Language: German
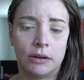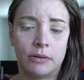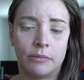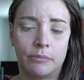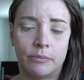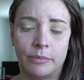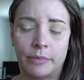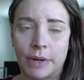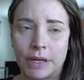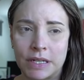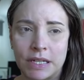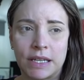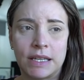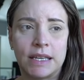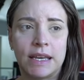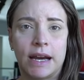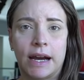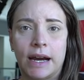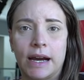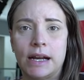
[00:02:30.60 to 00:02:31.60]

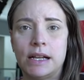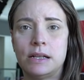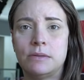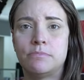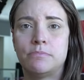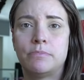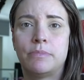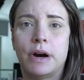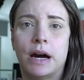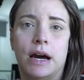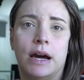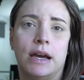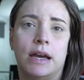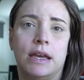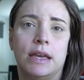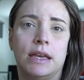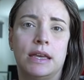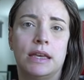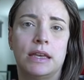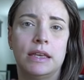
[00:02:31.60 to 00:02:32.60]
Material
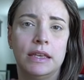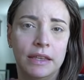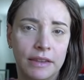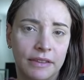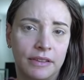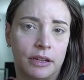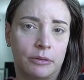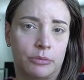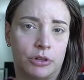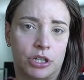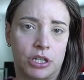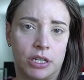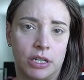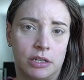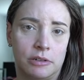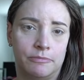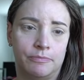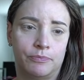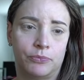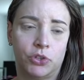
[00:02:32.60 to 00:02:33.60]
bei Ethan
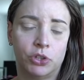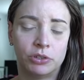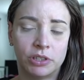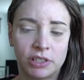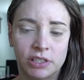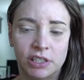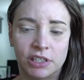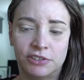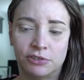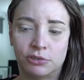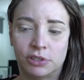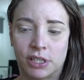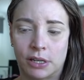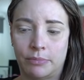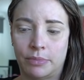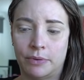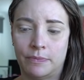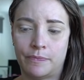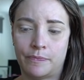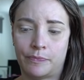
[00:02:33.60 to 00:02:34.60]
bestellt. Und das nicht so knapp.
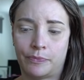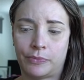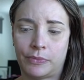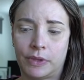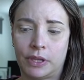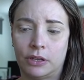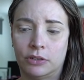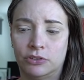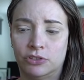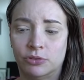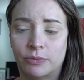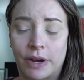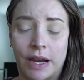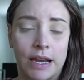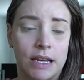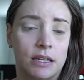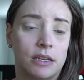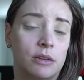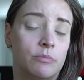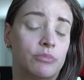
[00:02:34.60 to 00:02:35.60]
Zum
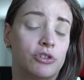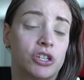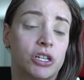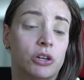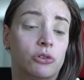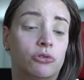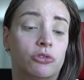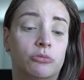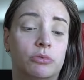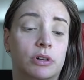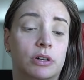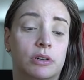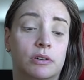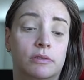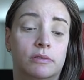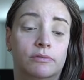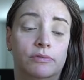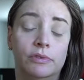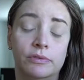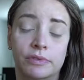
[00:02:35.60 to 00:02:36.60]
einen eine Bestellung über
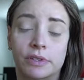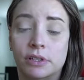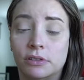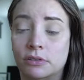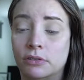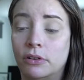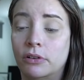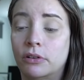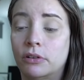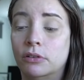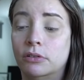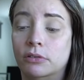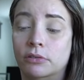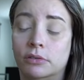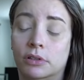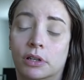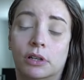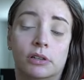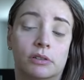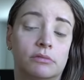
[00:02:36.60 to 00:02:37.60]
5000 Euro,
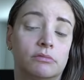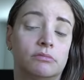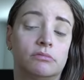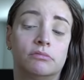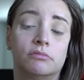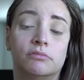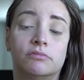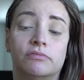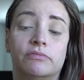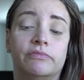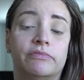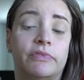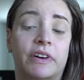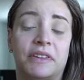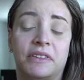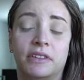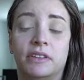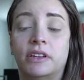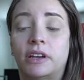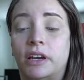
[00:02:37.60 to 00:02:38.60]

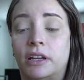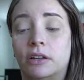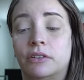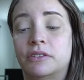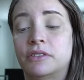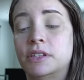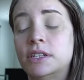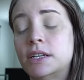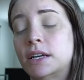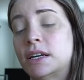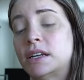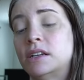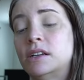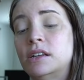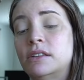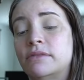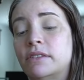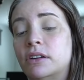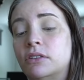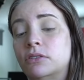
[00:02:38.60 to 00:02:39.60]
was sie direkt aus Niederlande
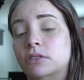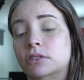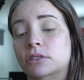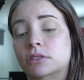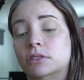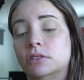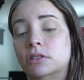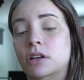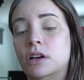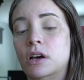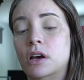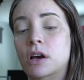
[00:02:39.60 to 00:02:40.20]
liefern konnten.